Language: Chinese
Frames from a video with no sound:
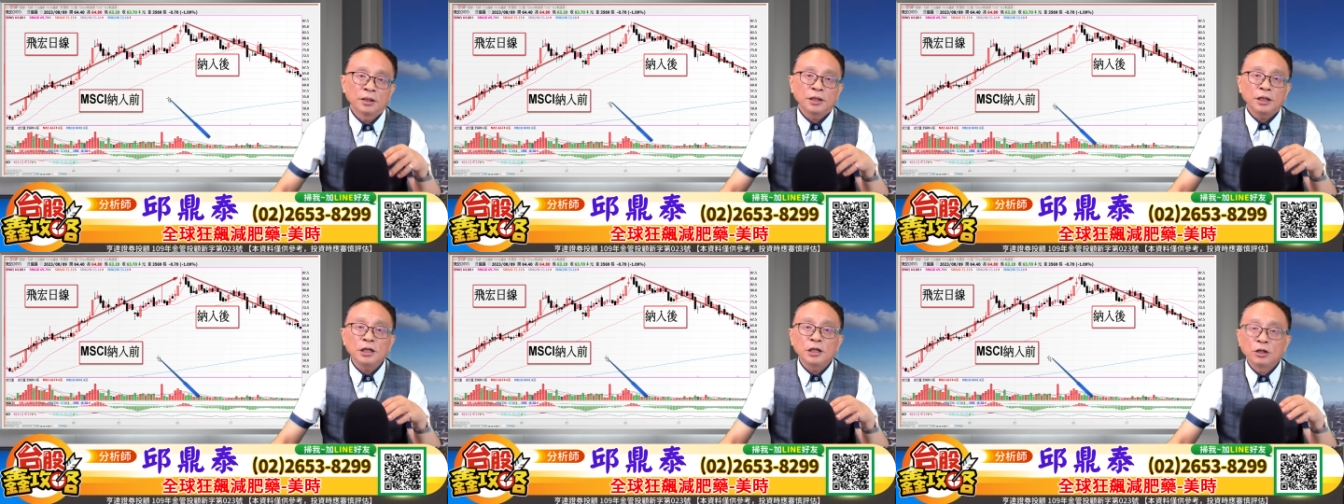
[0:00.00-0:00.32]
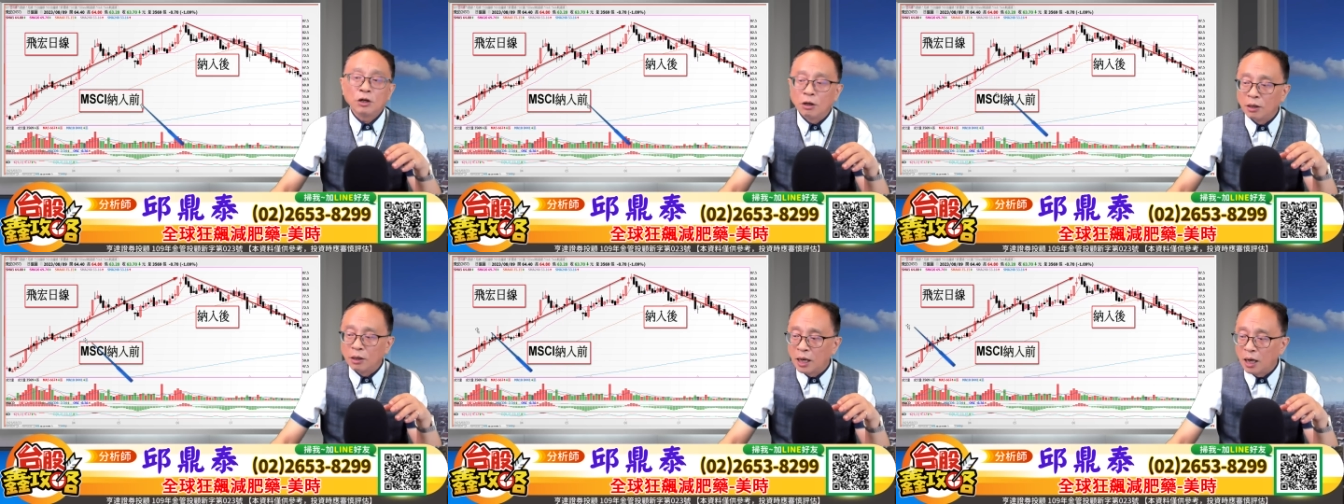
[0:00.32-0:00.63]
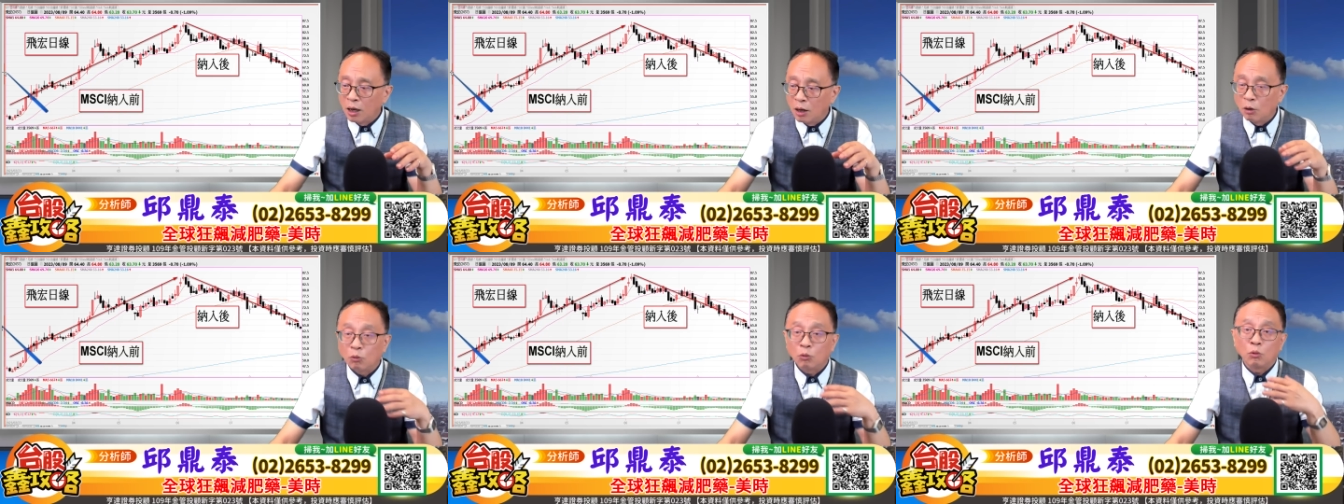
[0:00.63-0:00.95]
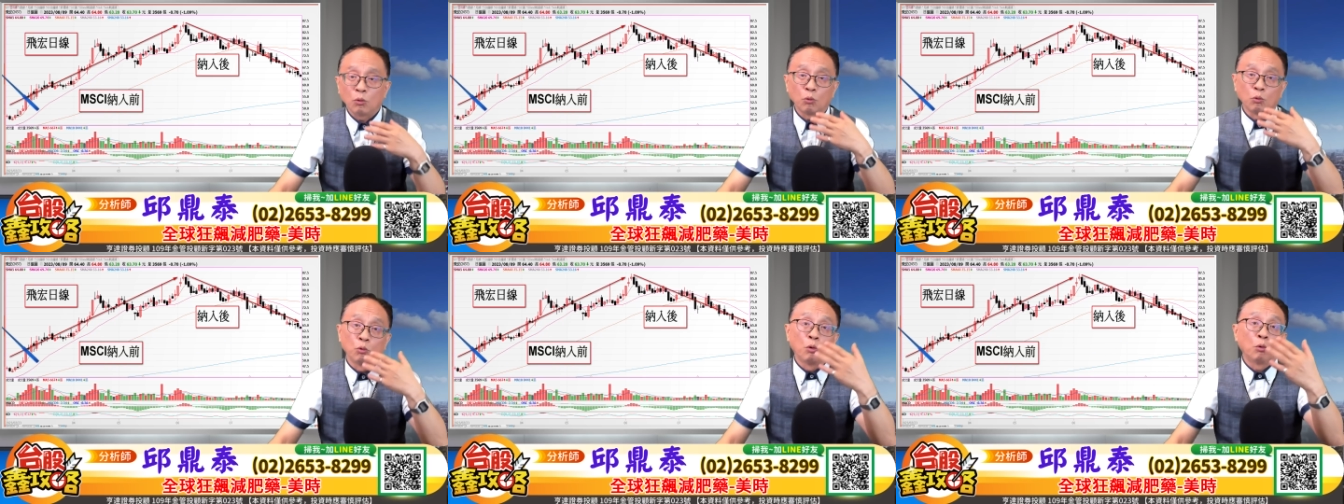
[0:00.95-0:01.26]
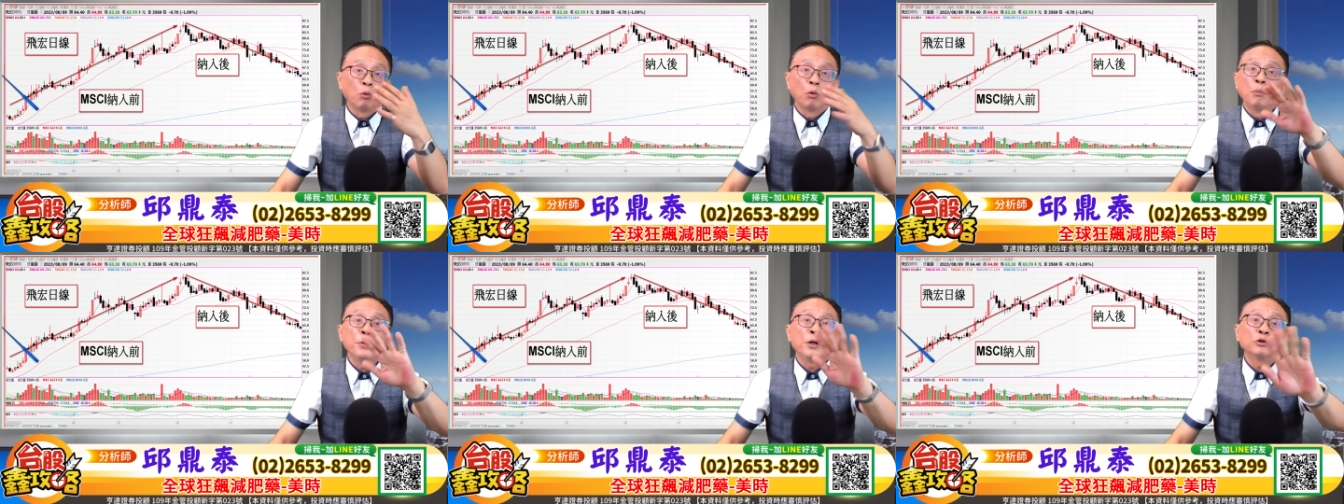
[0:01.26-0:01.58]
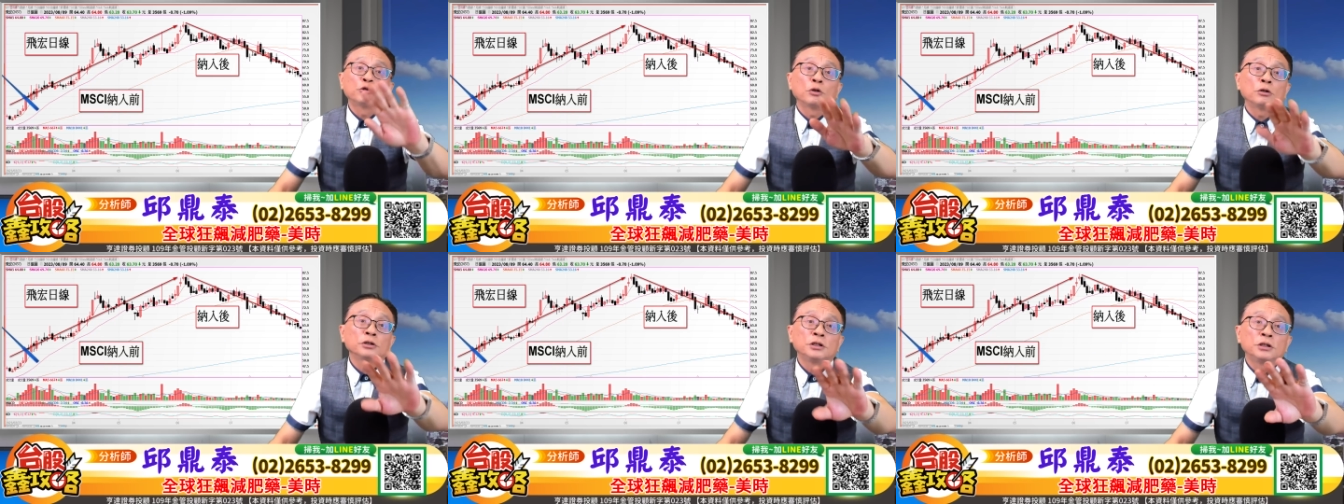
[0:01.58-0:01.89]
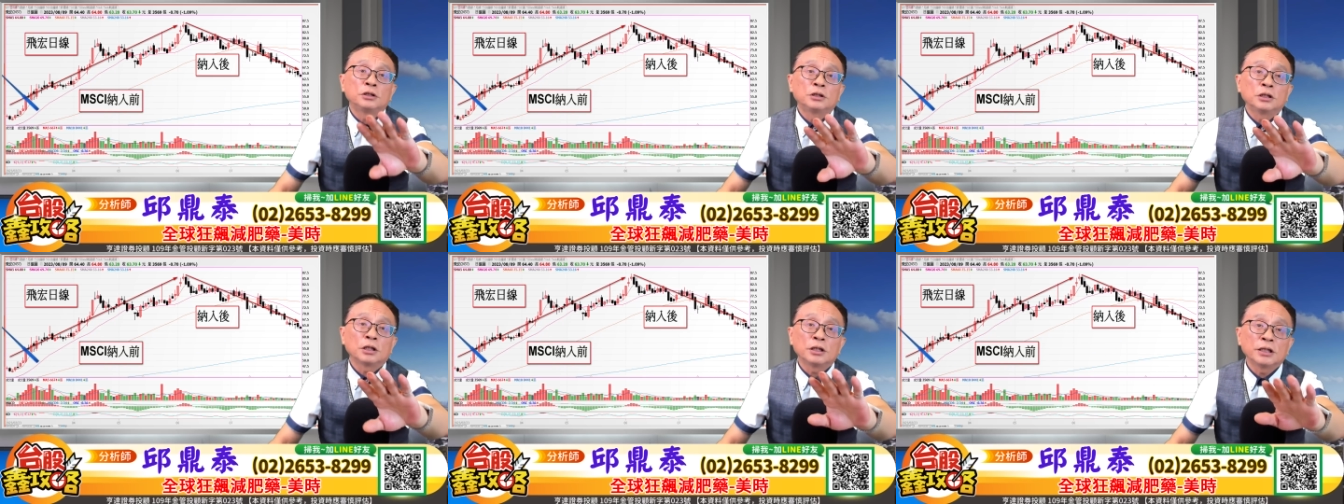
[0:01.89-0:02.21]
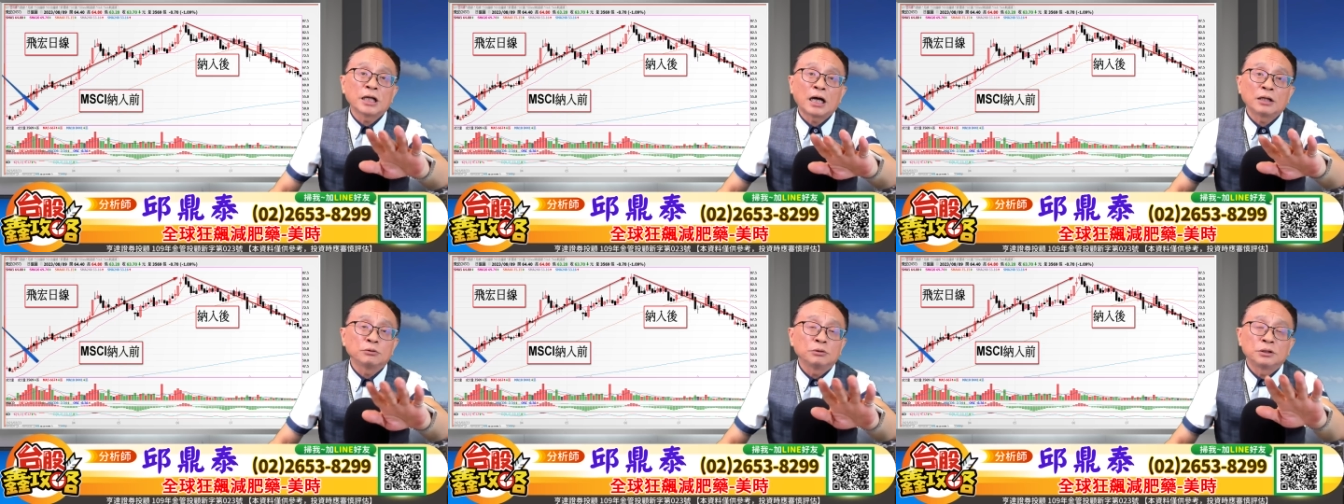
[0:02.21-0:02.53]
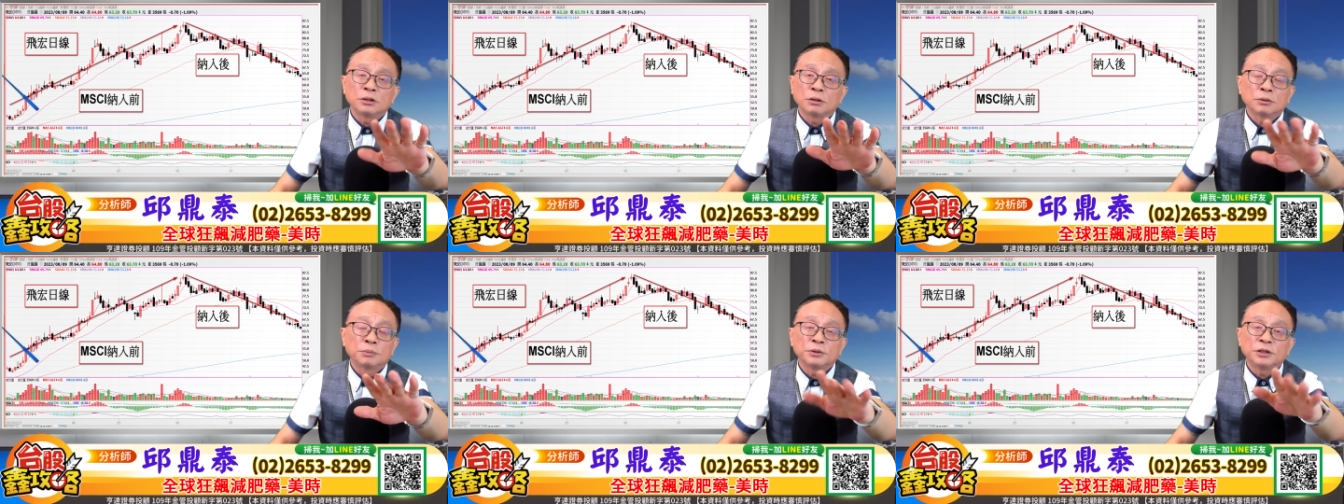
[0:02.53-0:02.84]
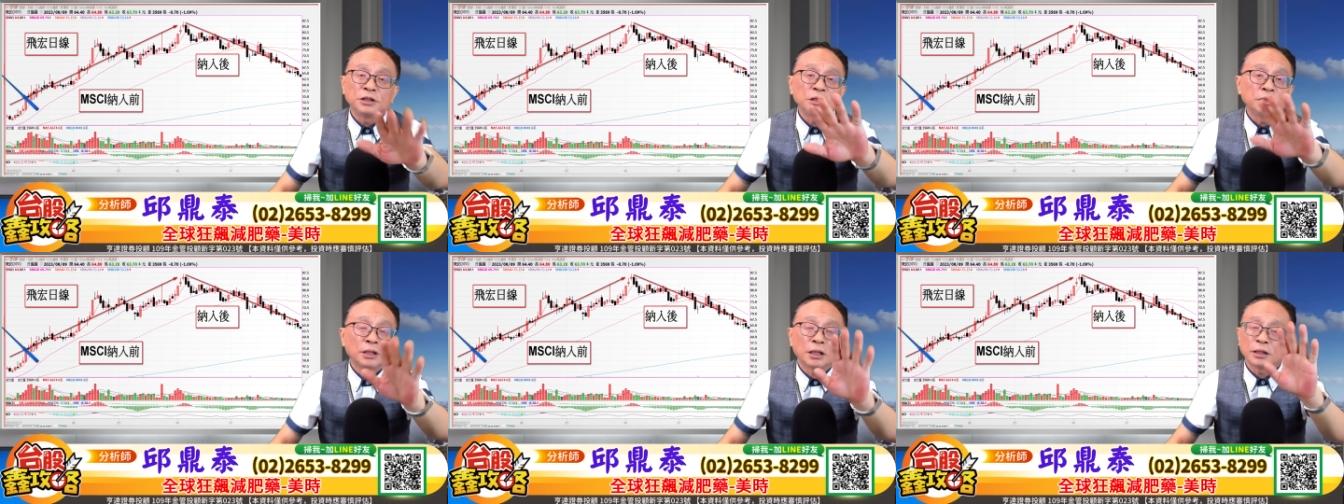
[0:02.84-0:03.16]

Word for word: 一公啊，我我没有说这个纳入之后什么计较，